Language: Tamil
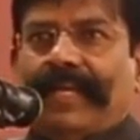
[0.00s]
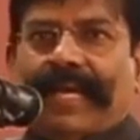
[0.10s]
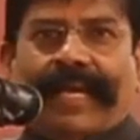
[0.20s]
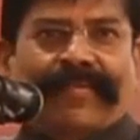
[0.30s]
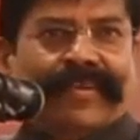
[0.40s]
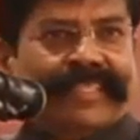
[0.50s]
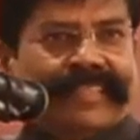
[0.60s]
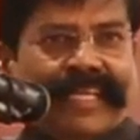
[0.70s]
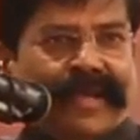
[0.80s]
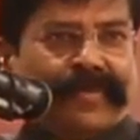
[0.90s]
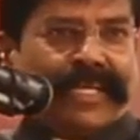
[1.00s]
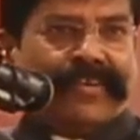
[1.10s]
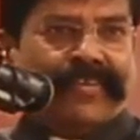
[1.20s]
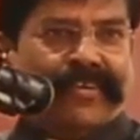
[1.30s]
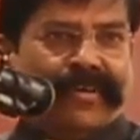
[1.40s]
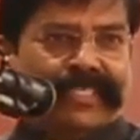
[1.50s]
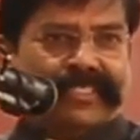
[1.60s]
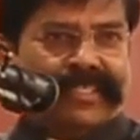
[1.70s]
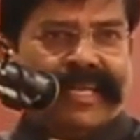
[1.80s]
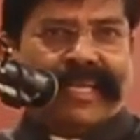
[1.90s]
நான் வந்து தங்கப்பதக்கம் வாங்குவேன்
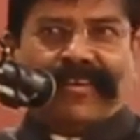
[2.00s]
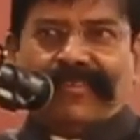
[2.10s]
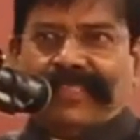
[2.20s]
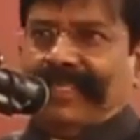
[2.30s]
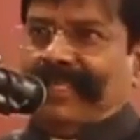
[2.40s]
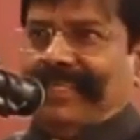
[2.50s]
அச்சுதன் நாயர் வந்து